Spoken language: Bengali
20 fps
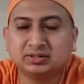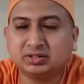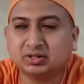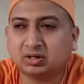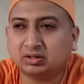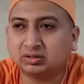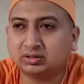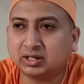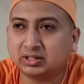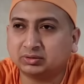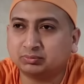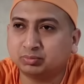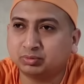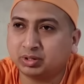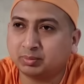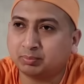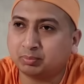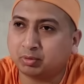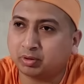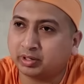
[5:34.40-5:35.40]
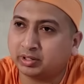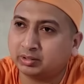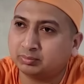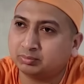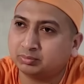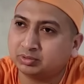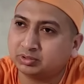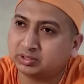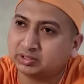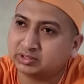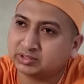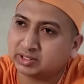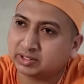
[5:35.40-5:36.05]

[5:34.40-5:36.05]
যে অধ্যাত্মকে পকেটে পুড়তে